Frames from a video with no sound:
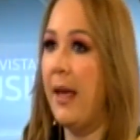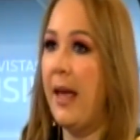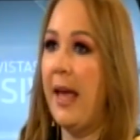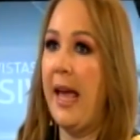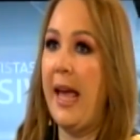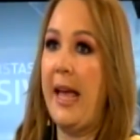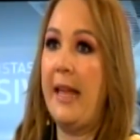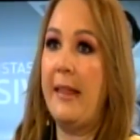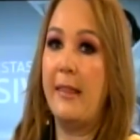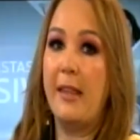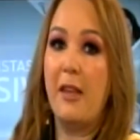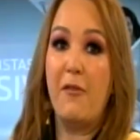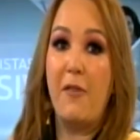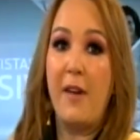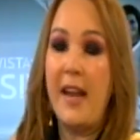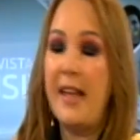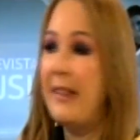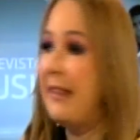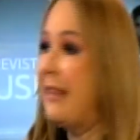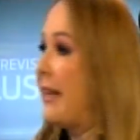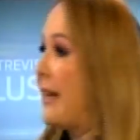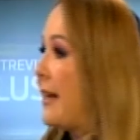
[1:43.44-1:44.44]
en
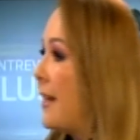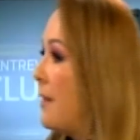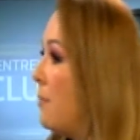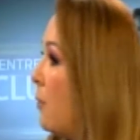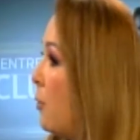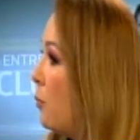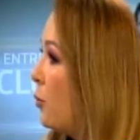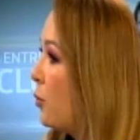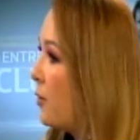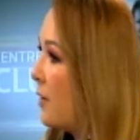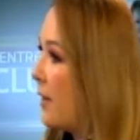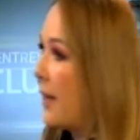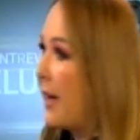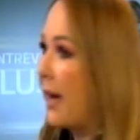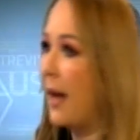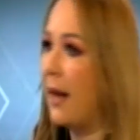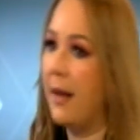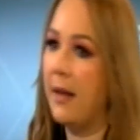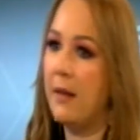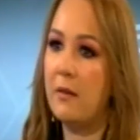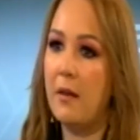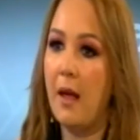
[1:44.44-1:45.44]
diferentes ritmos
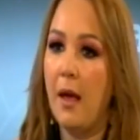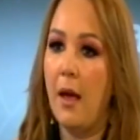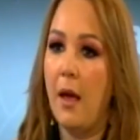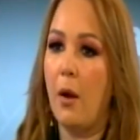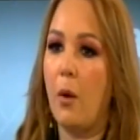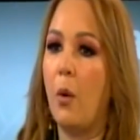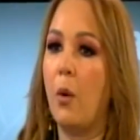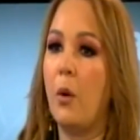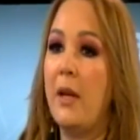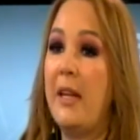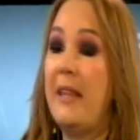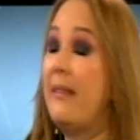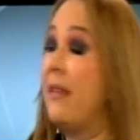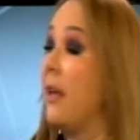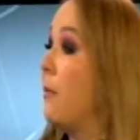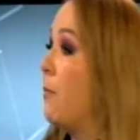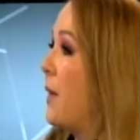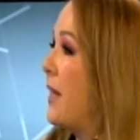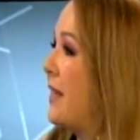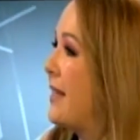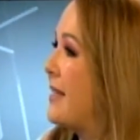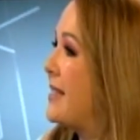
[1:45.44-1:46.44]
musicales, con
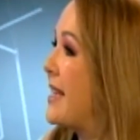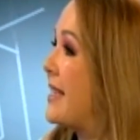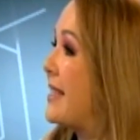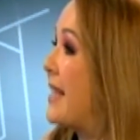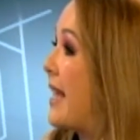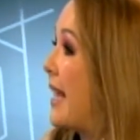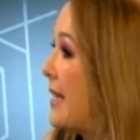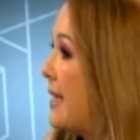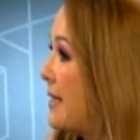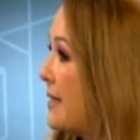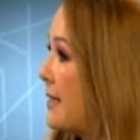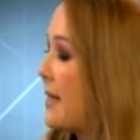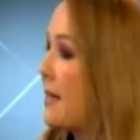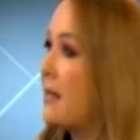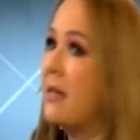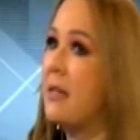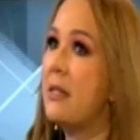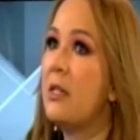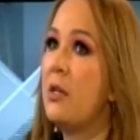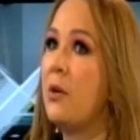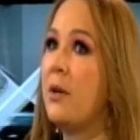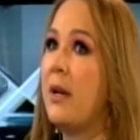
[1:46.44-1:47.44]
intérpretes de talla
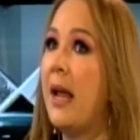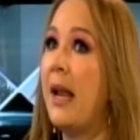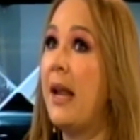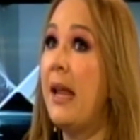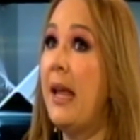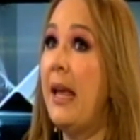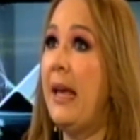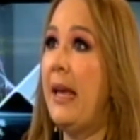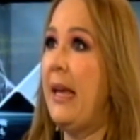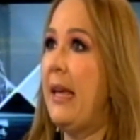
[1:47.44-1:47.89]
internacional,